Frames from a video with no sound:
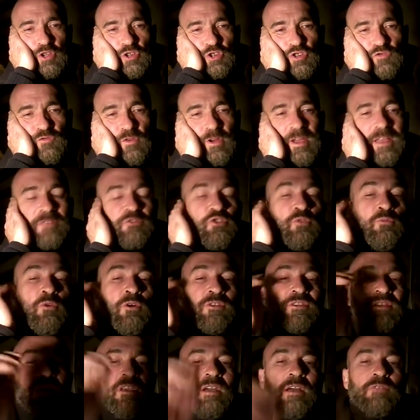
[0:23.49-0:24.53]
Je voudrais
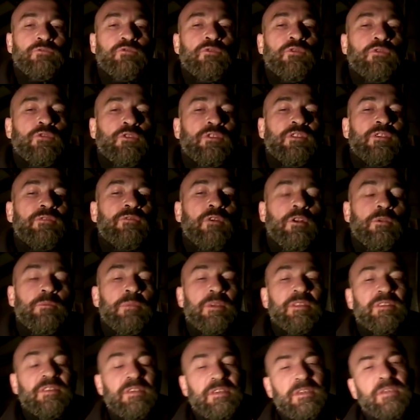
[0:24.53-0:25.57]
redemander à tous ceux qui veulent
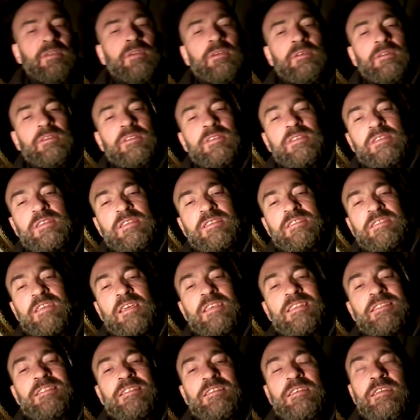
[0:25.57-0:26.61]
m'aider, c'est à
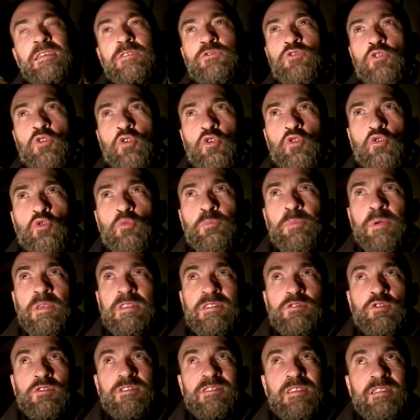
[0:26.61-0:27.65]
essayer de regrouper
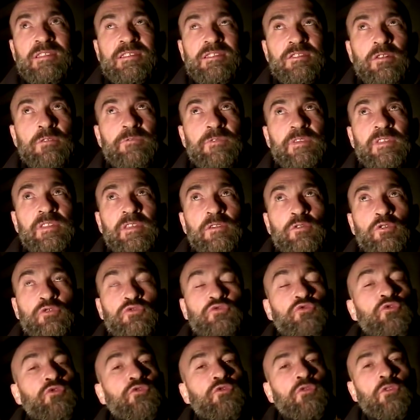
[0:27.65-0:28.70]
sur cette seule vidéo
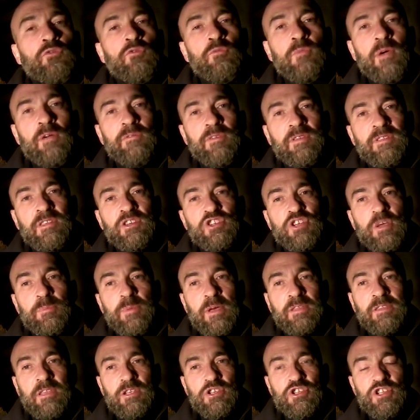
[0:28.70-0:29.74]
tout ce que vous m'aviez déjà
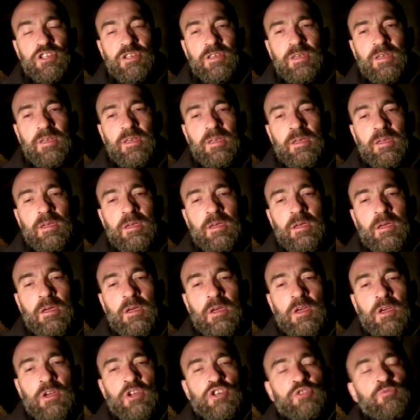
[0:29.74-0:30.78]
partagé,
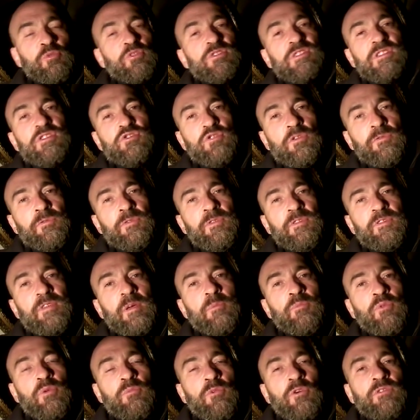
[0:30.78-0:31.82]
je pense qu'il suffit
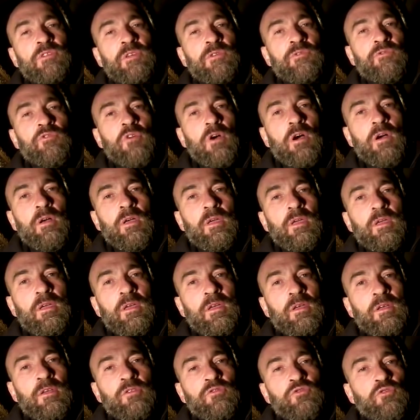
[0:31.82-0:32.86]
simplement des fois
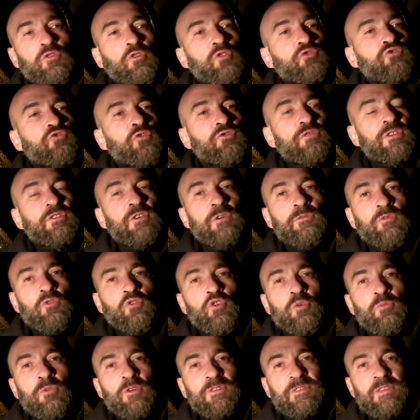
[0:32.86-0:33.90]
de retourner dans vos
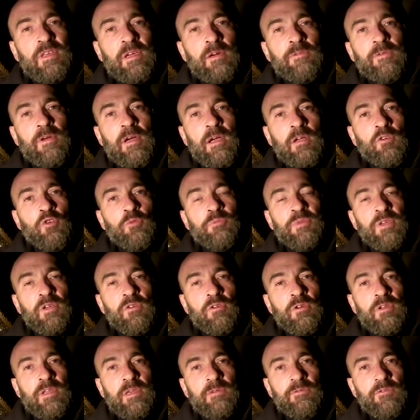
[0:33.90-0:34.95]
commentaires, faire un
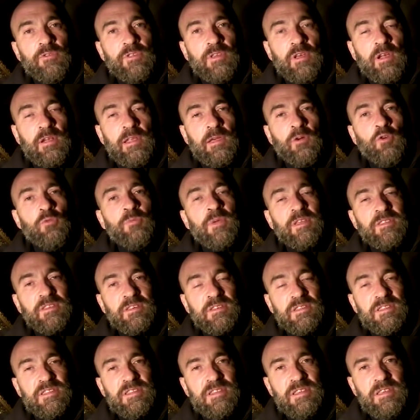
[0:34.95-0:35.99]
copier-coller venir les
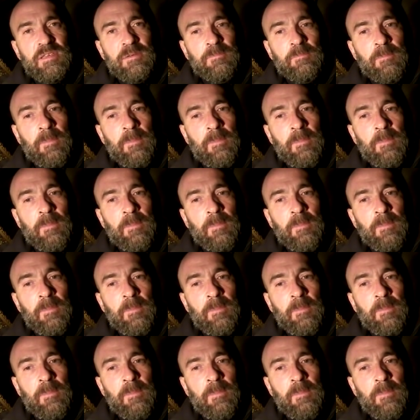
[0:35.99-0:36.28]
remettre ici.